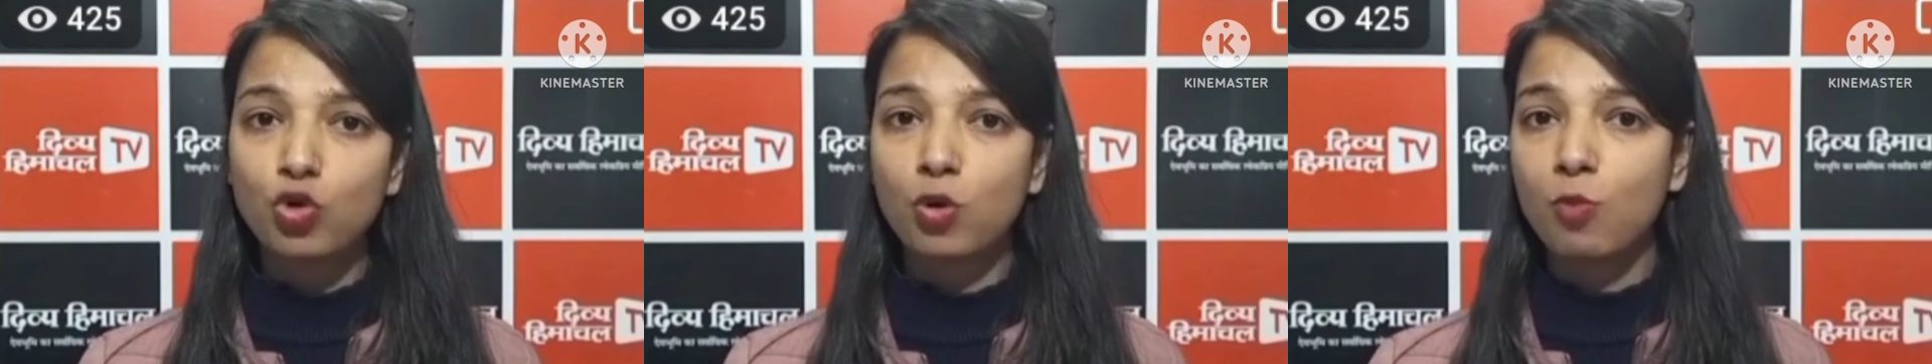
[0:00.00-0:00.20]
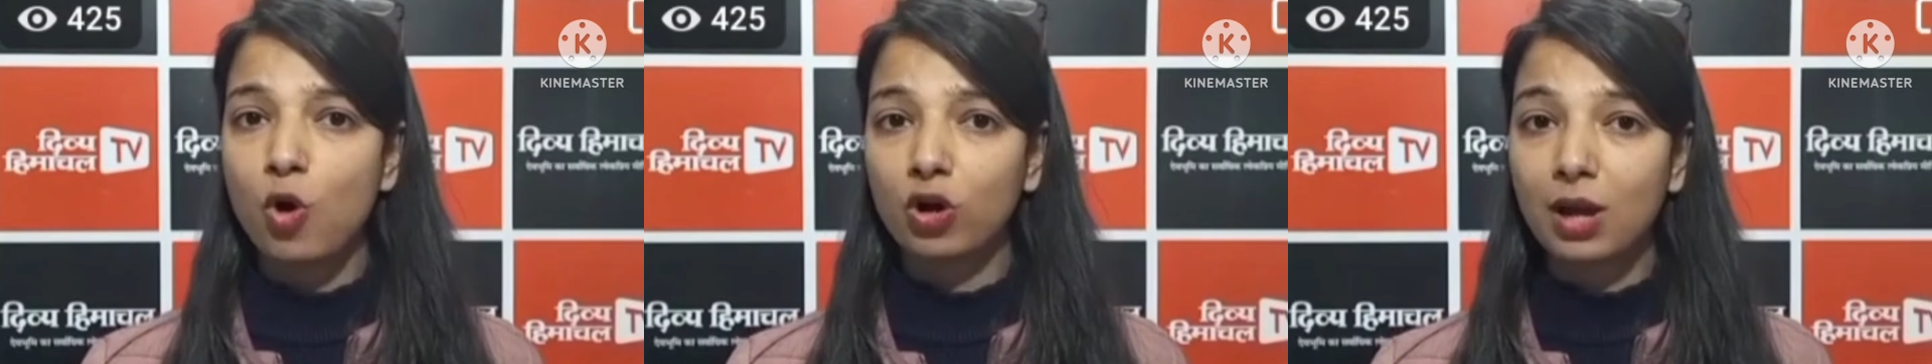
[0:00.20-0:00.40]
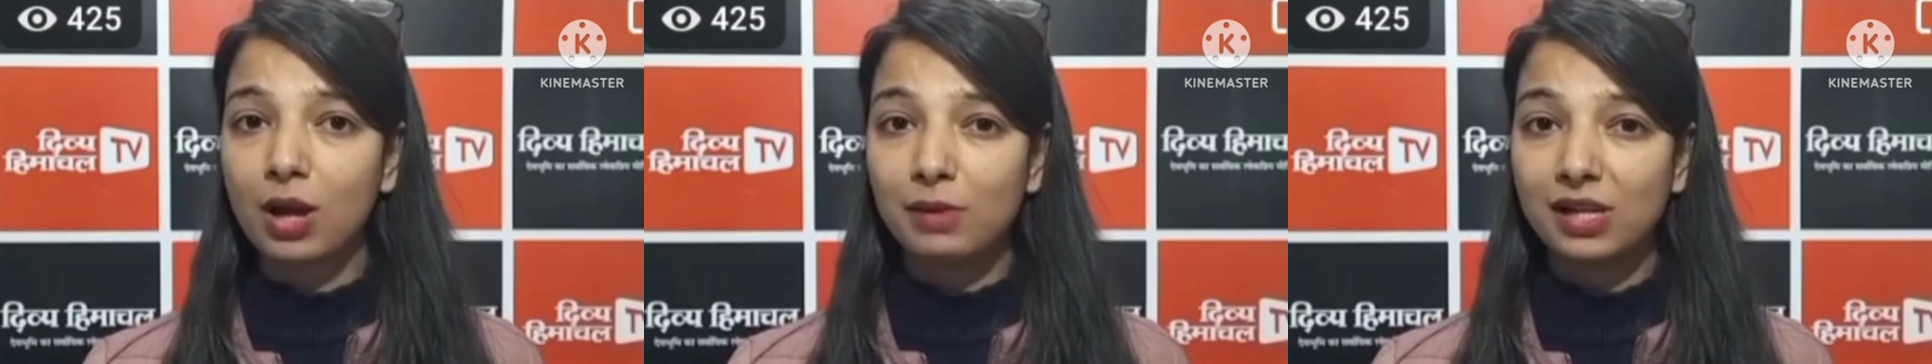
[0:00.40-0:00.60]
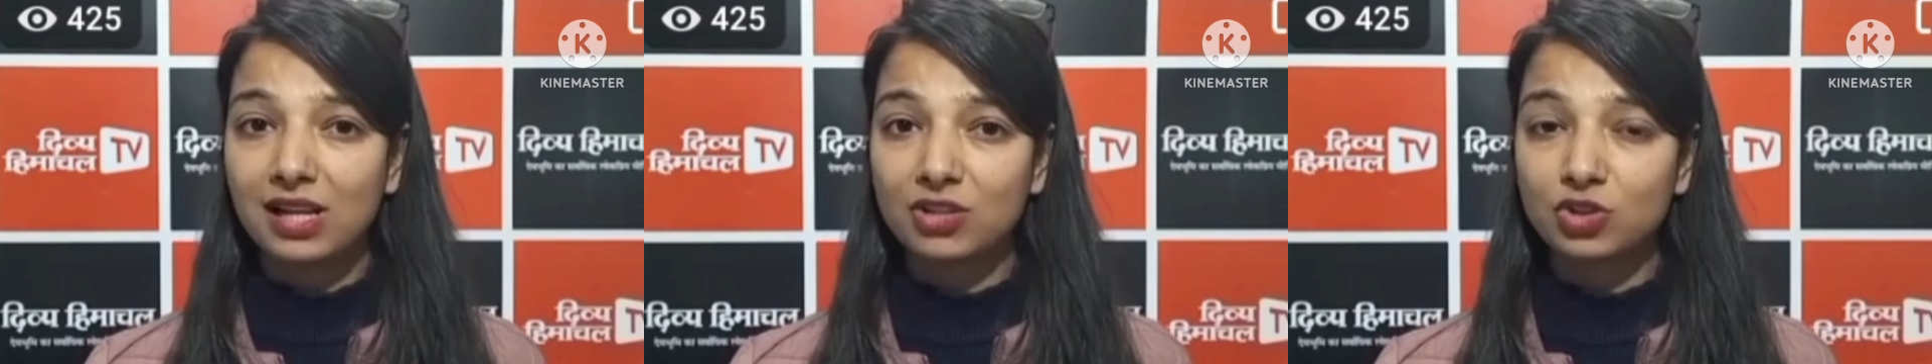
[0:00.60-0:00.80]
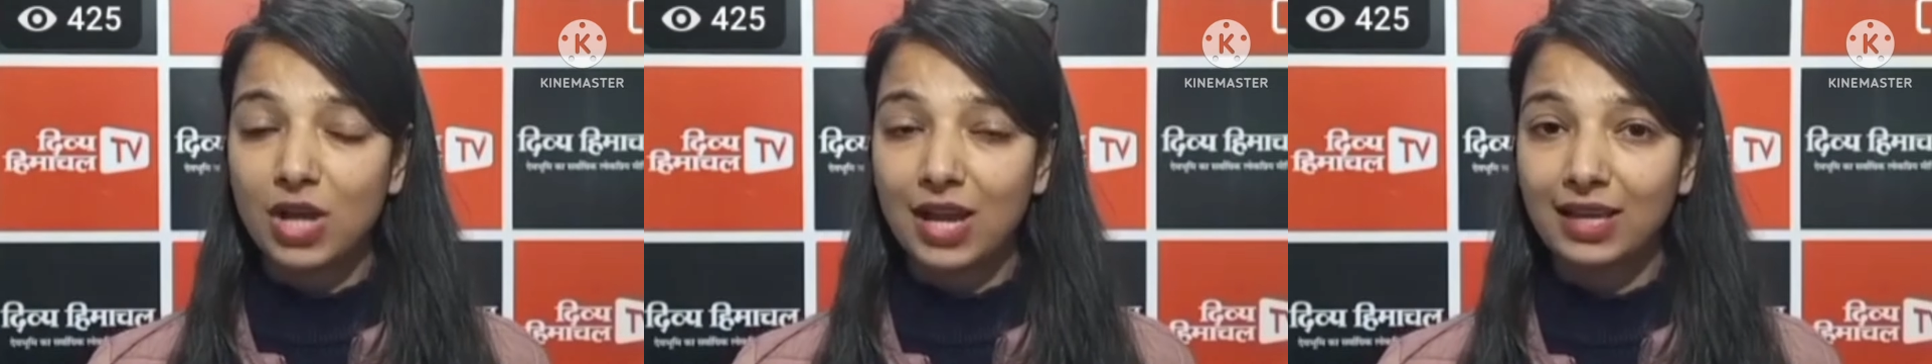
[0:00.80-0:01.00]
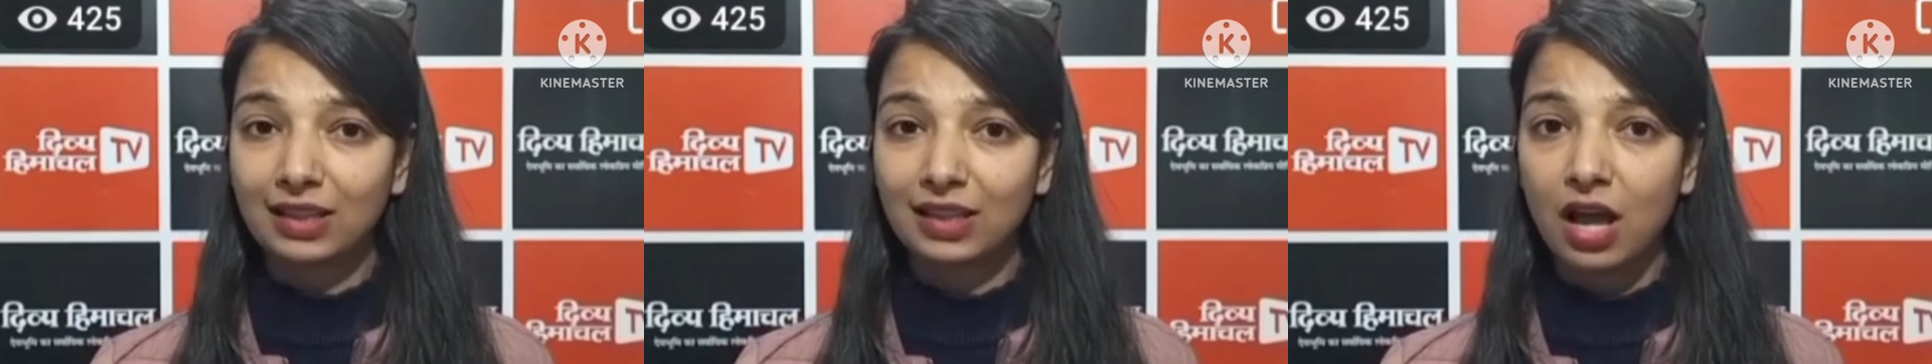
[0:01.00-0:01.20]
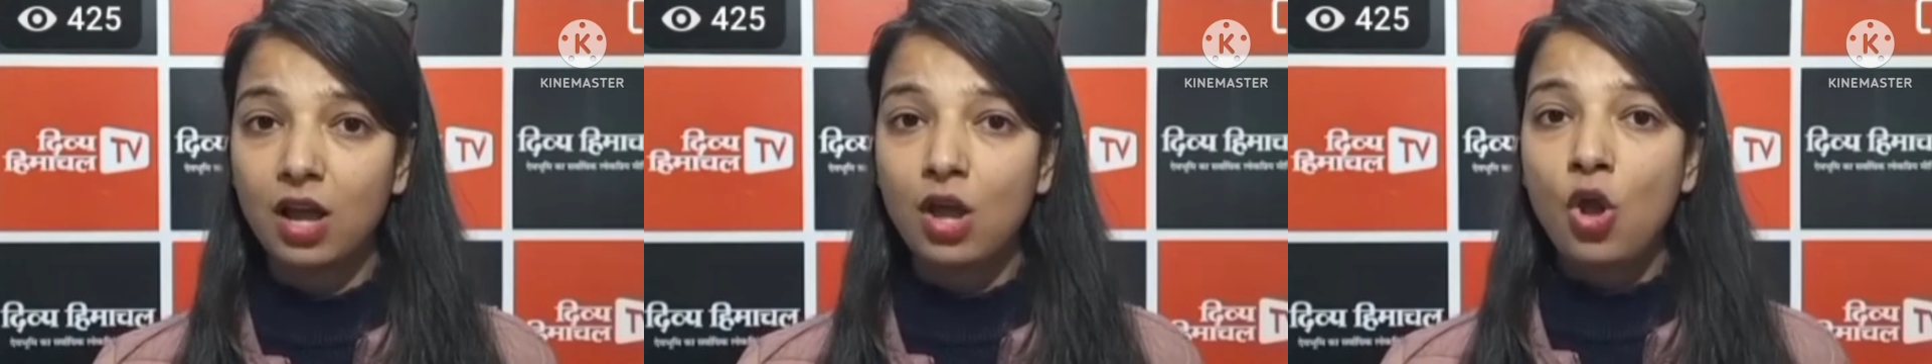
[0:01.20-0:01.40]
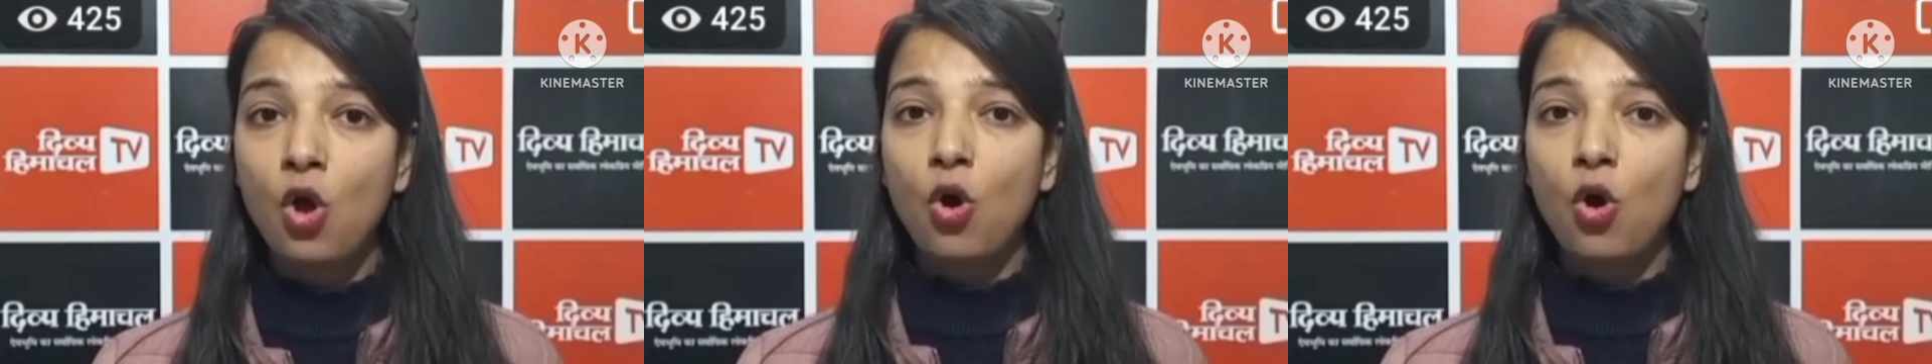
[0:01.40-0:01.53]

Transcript: को मौका मिलना चाहिए था